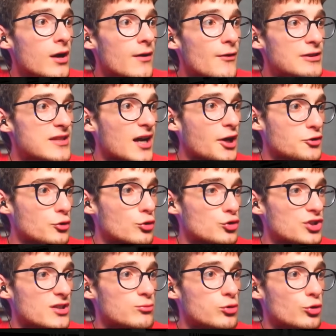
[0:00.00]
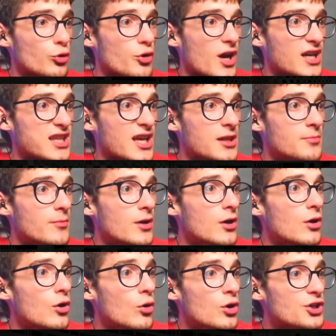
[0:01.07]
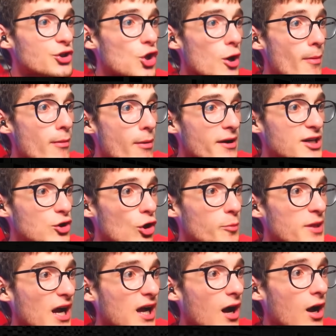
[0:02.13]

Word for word: Vallahi kaşe dostlarım Durun onu yakalayalım. Gidiyor baba bak gidiyor bir dakika.